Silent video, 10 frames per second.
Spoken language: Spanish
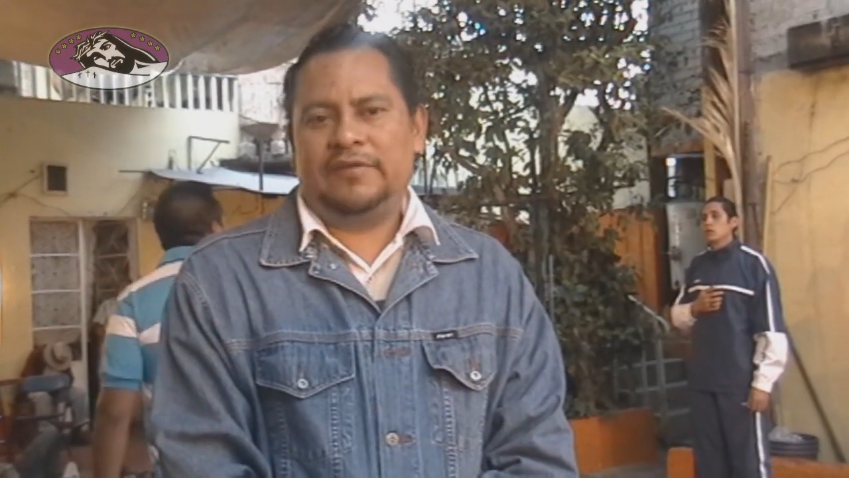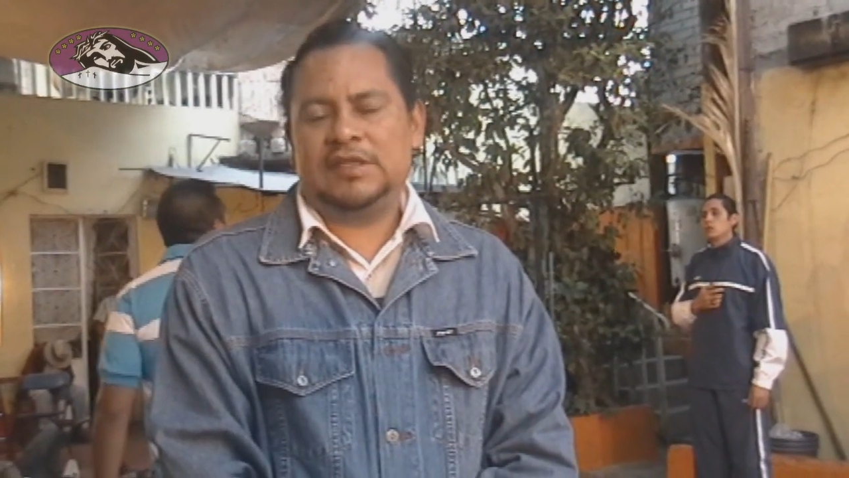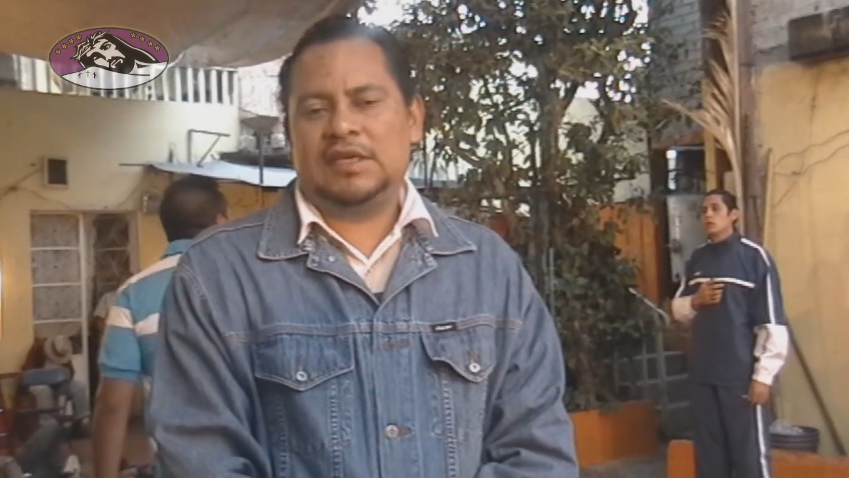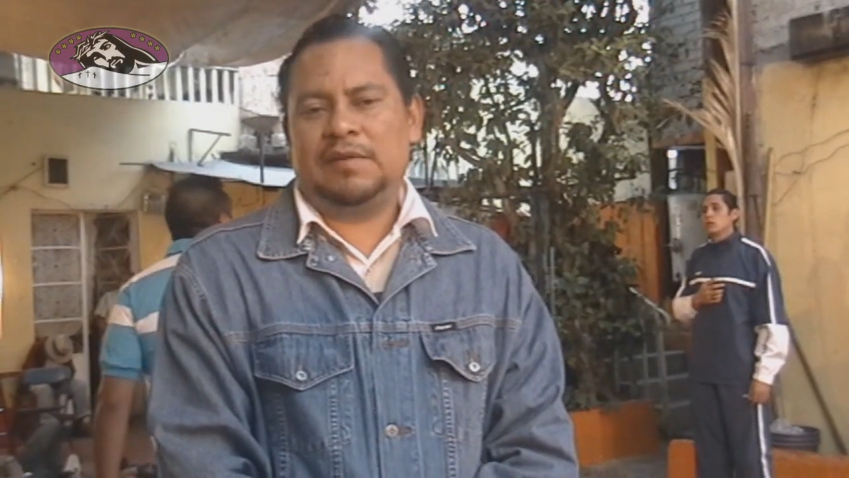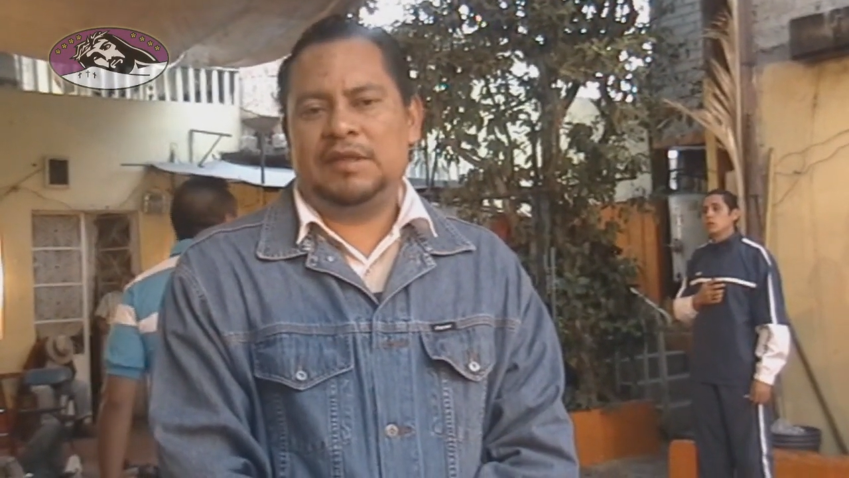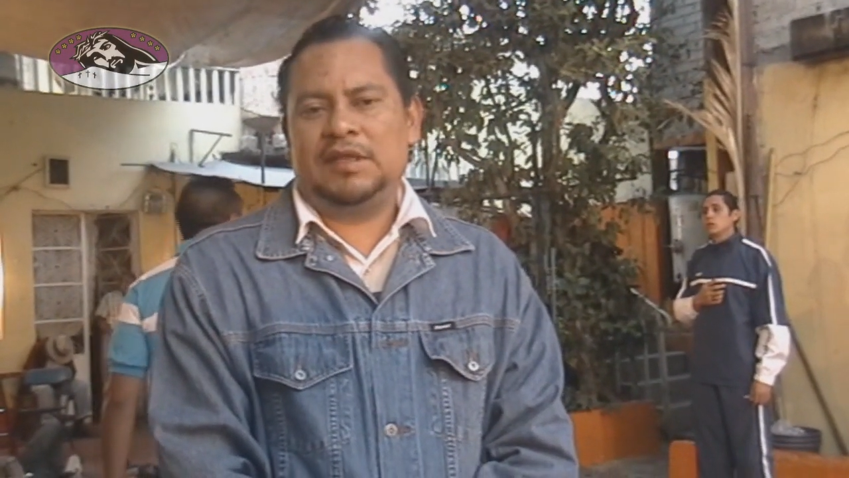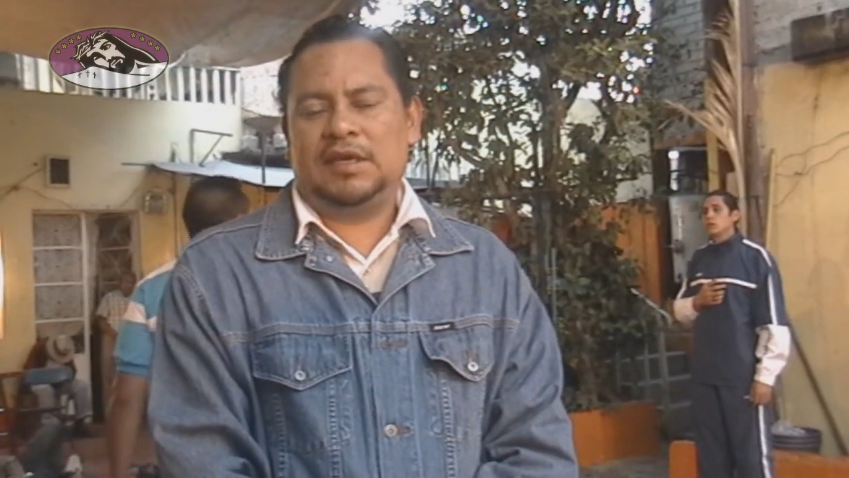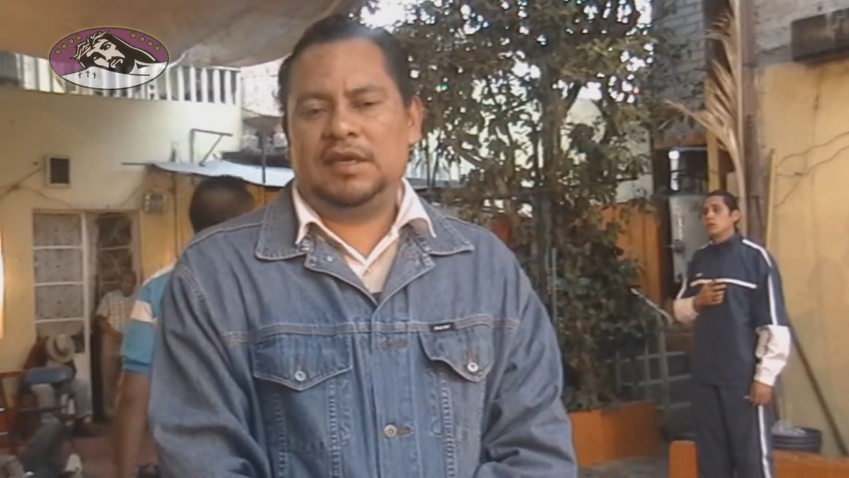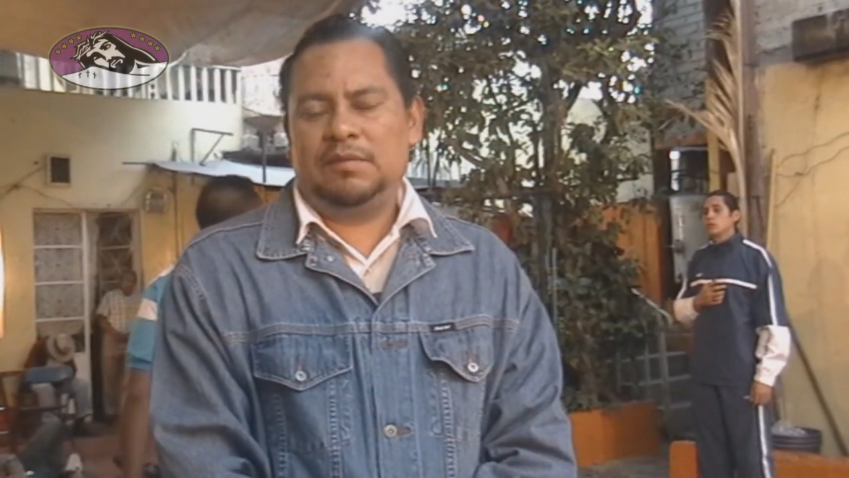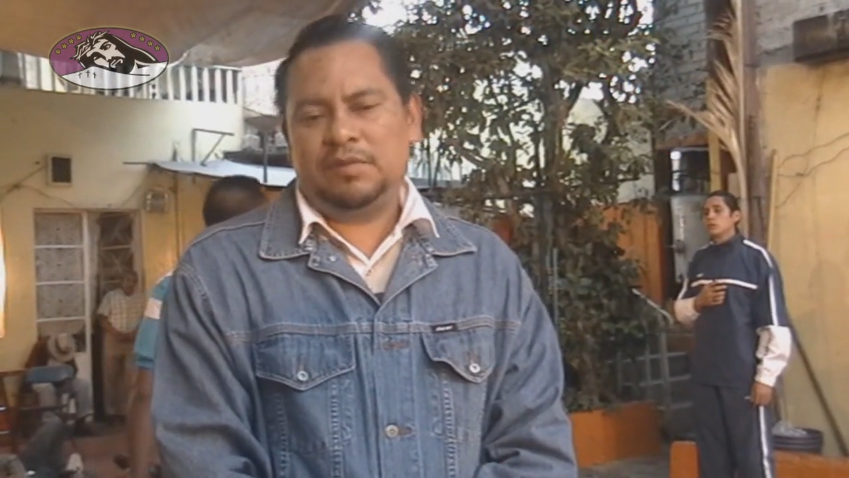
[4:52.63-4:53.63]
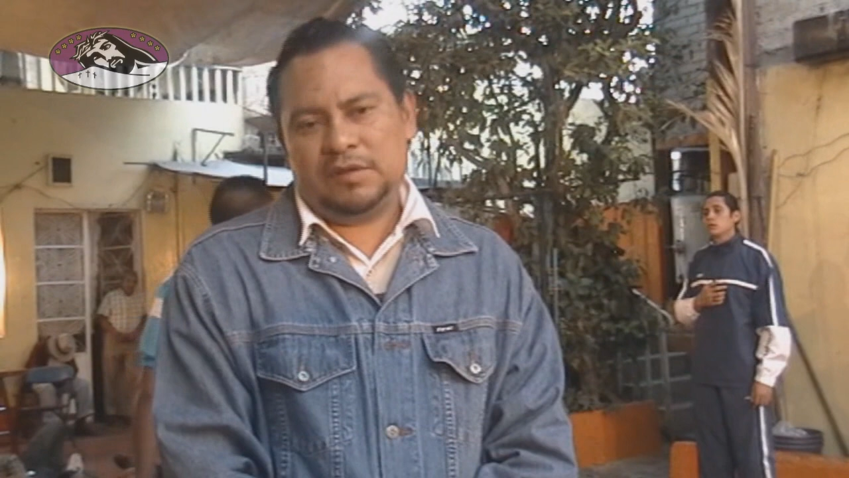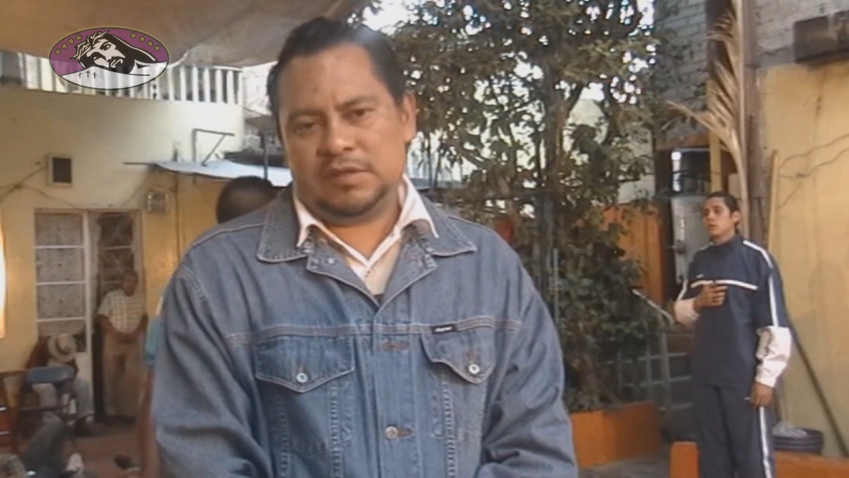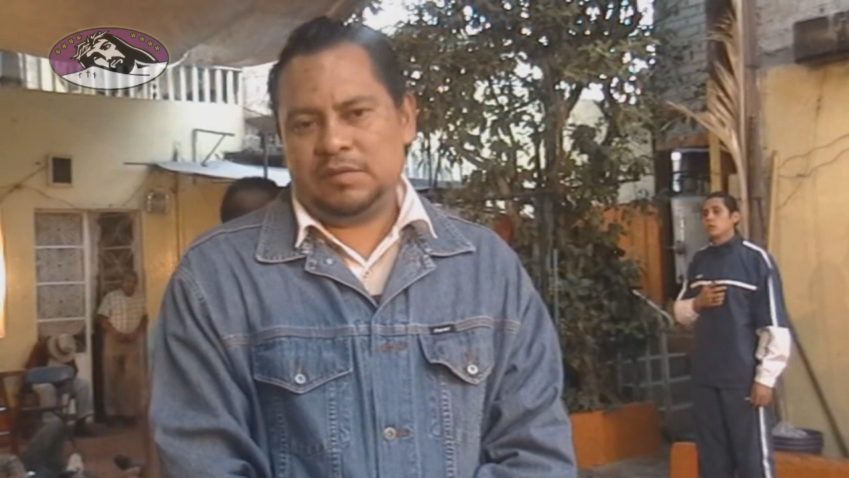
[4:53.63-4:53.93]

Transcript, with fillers: físicamente aquí, pues los